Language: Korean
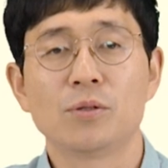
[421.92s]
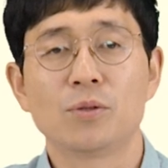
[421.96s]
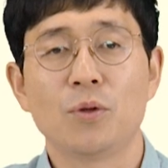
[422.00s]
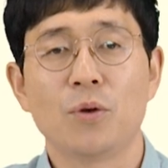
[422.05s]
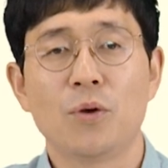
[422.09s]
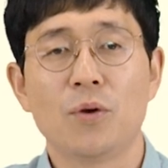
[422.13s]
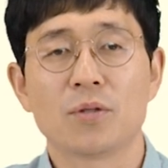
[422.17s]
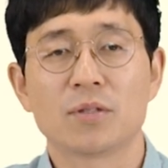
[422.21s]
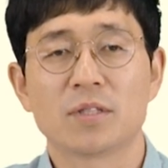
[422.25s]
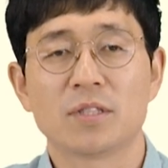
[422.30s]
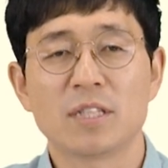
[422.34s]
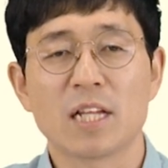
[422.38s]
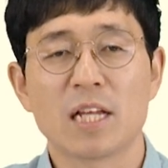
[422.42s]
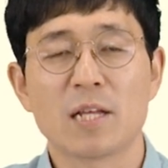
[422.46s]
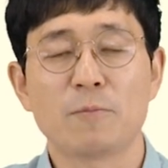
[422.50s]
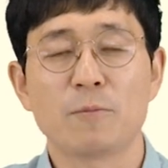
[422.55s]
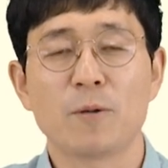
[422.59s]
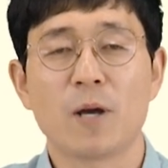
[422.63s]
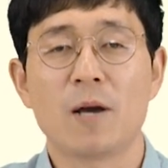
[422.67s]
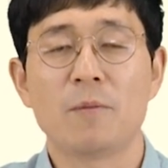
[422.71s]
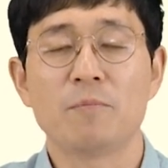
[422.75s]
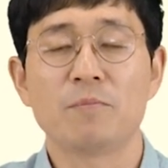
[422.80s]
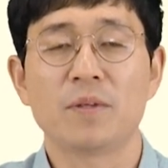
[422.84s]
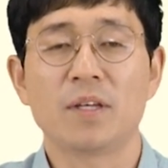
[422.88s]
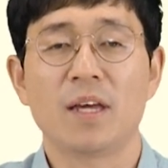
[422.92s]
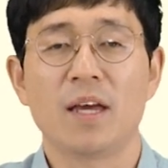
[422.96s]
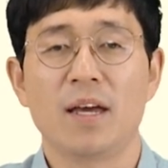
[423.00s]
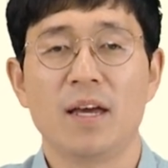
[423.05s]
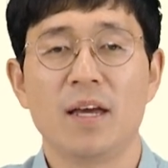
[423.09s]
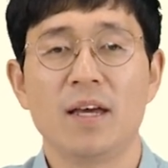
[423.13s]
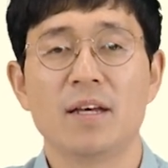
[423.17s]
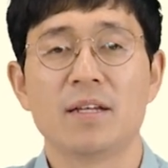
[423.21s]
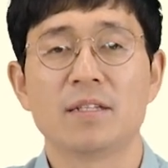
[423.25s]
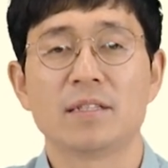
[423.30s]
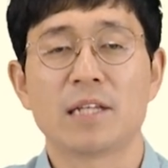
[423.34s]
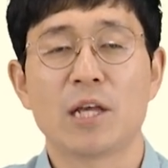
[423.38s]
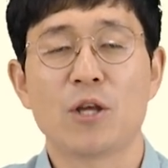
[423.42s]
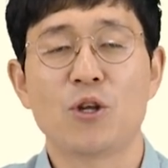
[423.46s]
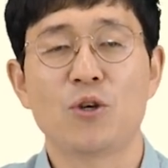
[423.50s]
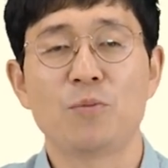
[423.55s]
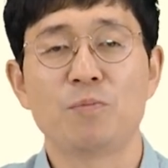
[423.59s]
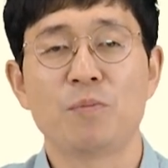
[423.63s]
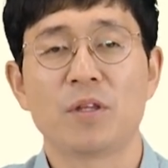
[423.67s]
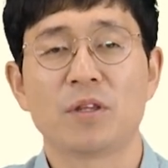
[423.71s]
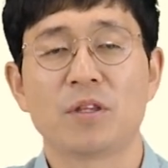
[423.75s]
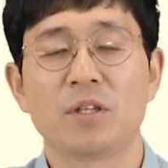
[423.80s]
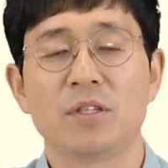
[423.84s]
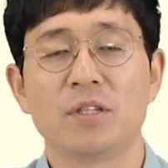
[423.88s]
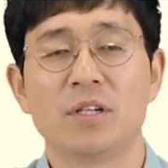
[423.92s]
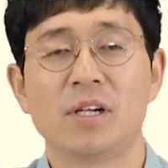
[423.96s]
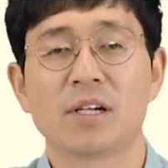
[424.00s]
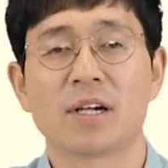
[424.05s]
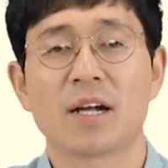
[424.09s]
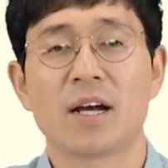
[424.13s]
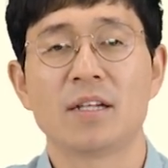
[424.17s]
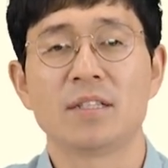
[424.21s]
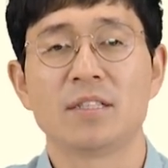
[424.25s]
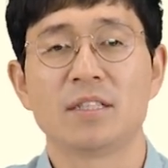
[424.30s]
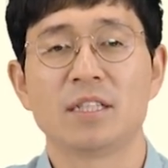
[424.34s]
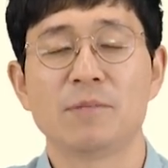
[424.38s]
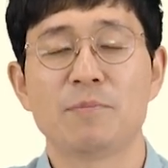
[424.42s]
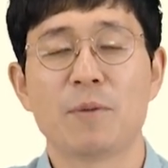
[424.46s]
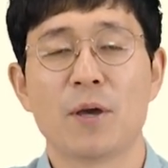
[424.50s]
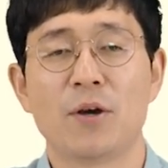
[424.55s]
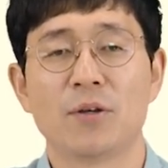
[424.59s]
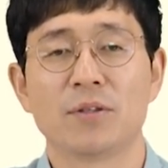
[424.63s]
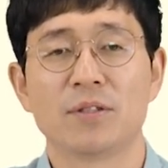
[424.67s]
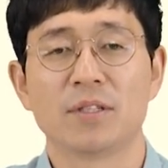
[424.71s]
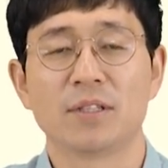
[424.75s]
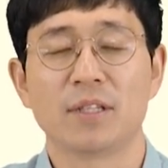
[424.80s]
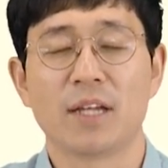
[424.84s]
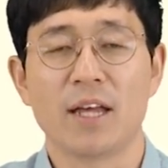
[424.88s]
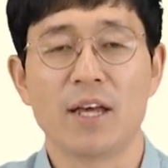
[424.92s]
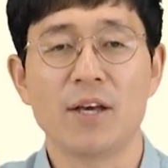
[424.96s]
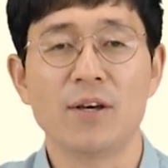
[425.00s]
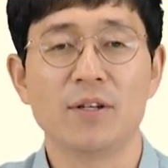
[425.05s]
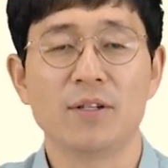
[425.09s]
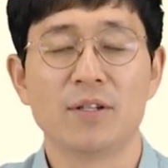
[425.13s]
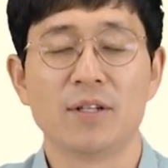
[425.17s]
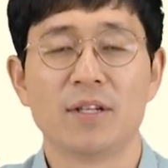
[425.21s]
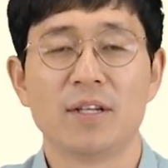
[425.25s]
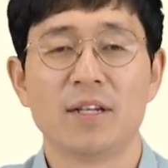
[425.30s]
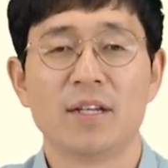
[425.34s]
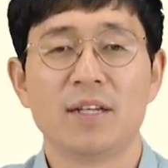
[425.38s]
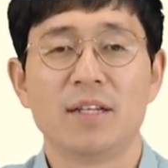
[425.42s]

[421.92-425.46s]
또 선생님과 함께 새로운 패턴 10가지를 배웠는데요.